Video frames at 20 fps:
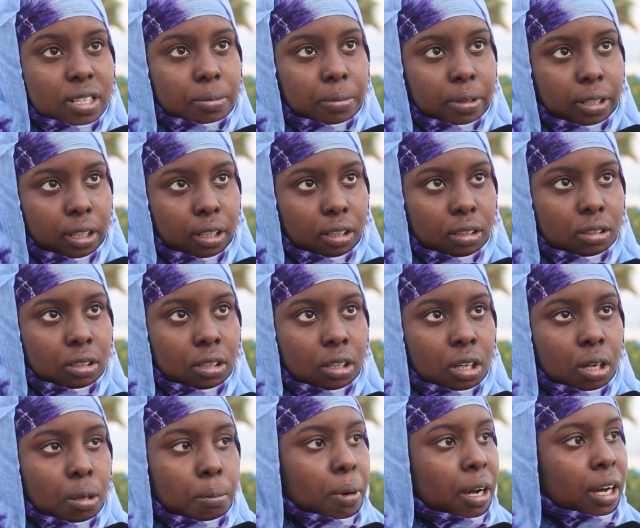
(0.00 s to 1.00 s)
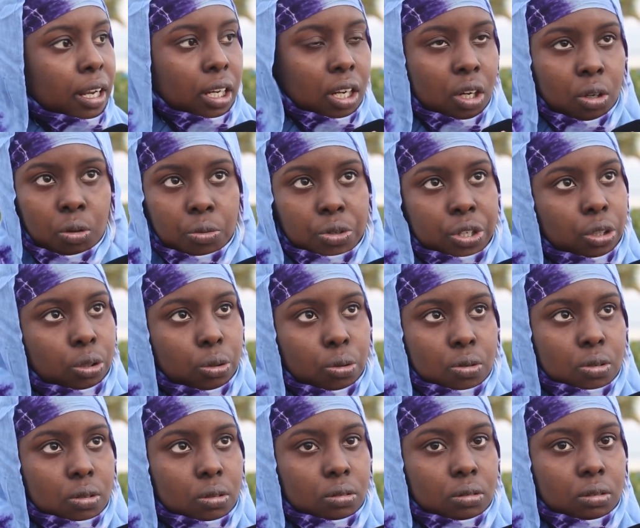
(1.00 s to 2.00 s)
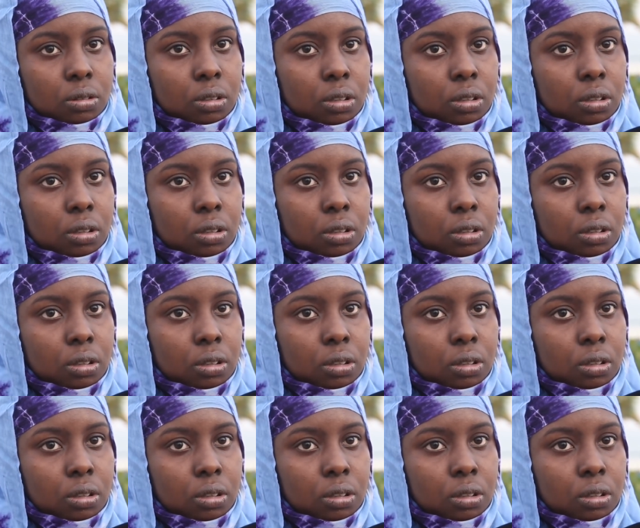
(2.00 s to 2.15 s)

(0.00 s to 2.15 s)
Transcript: ثمانيه ما خلاوهمش يدوزوا